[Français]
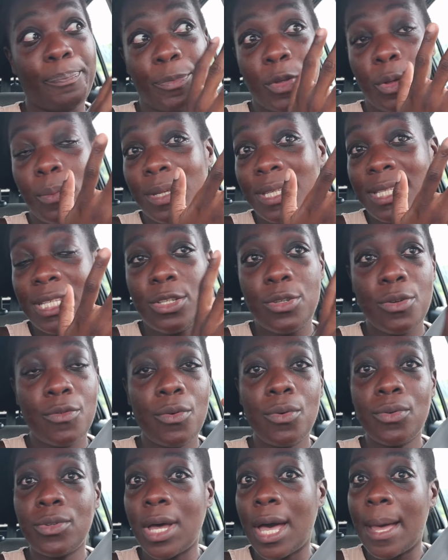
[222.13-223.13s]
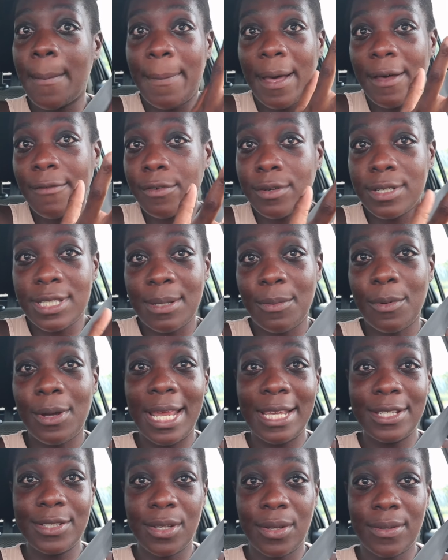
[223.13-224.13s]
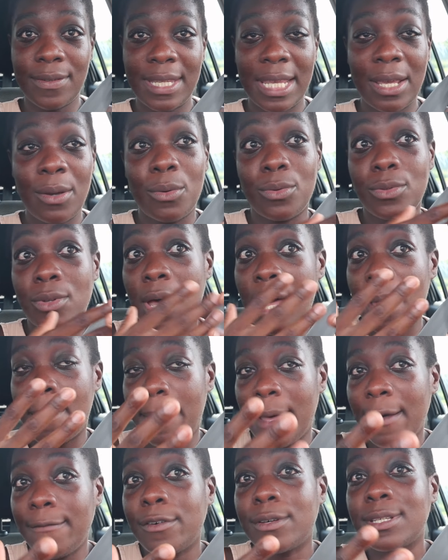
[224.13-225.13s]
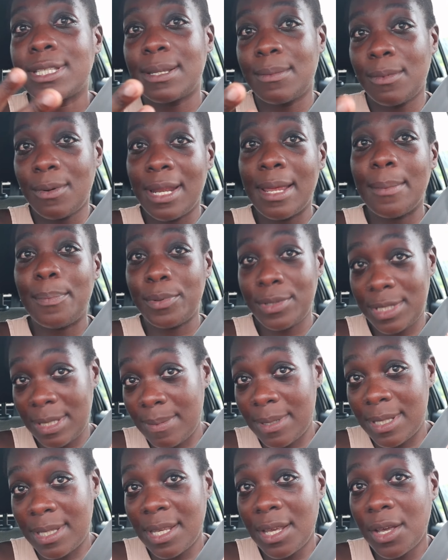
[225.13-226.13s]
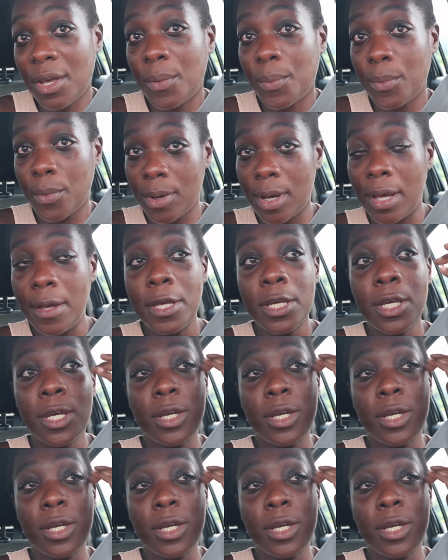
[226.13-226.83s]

demain si Dieu veut on n'aura pas forcément la santé ou on n'aura pas forcément la possibilité comme moi